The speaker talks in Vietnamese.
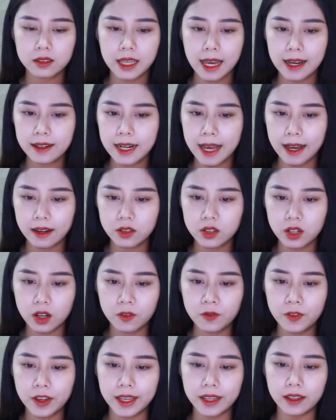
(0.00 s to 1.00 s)
Chán nản
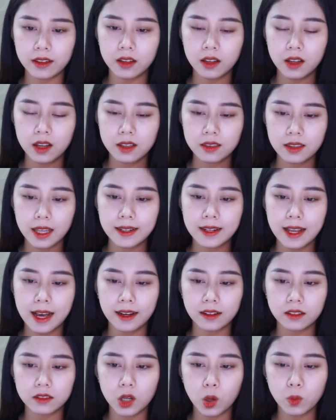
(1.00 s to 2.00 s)
trở về, Thanh
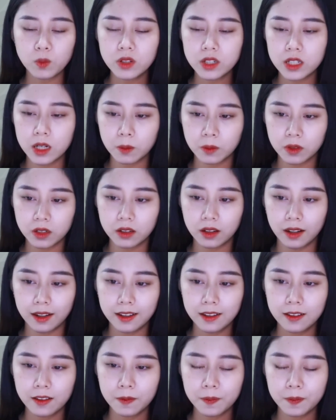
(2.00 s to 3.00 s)
Hằng đóng sầm
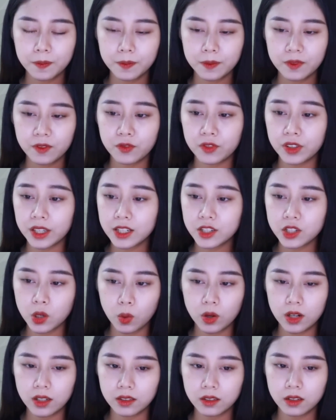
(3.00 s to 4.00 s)
cửa. Phía
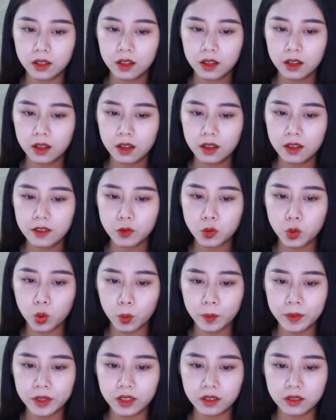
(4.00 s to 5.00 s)
sau lưng,
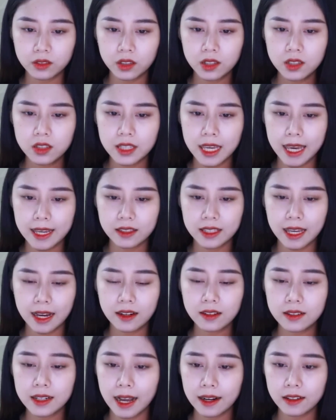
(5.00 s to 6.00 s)
tuột những thứ che
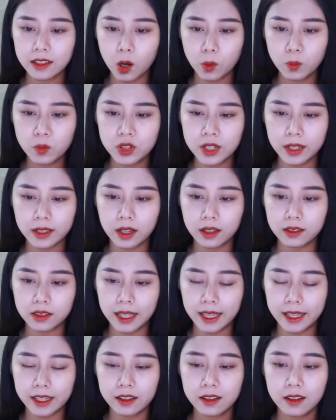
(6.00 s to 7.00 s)
chắn nắng nóng trên cơ
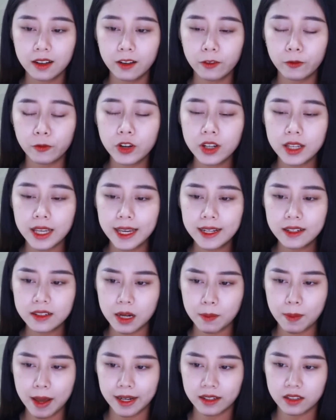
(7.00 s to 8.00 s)
thể, vứt hết
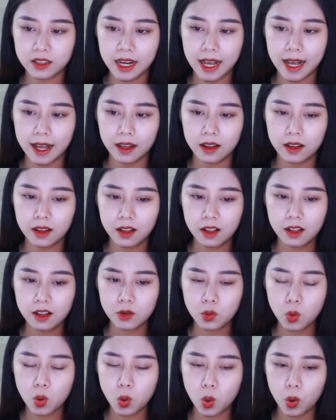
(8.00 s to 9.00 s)
ra bàn trà.
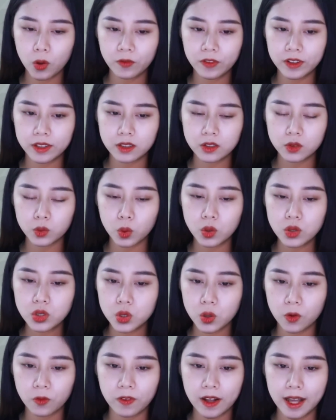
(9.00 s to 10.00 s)
Cô ngồi phịch xuống
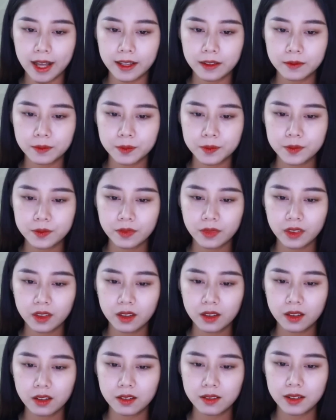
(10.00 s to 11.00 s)
sofa.
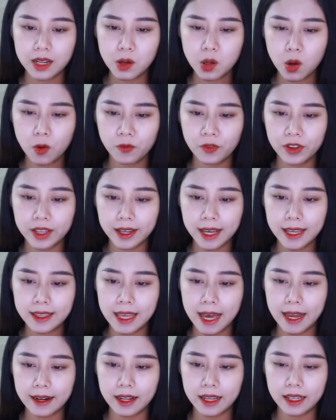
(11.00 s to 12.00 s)
Nếu không vì cái
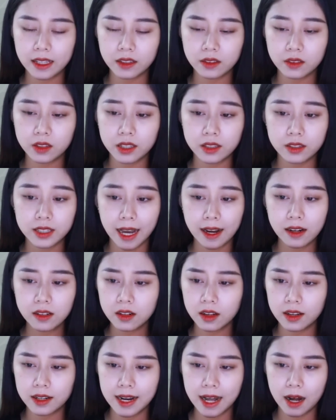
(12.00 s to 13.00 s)
nhà này thì
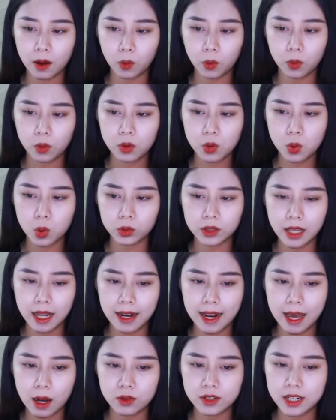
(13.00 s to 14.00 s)
chẳng đời nào cô
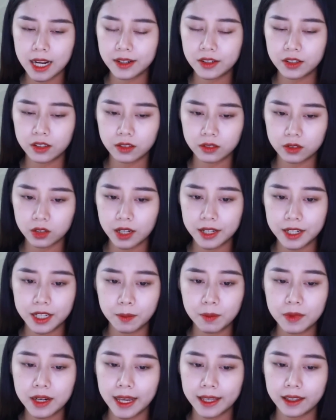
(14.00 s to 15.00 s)
ta lao ra đường thời
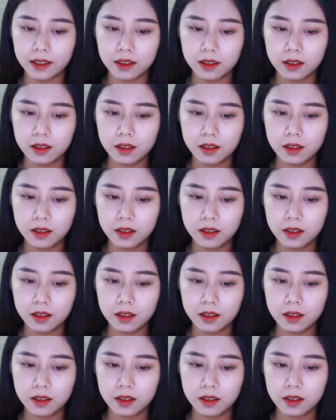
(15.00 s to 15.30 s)
điểm này.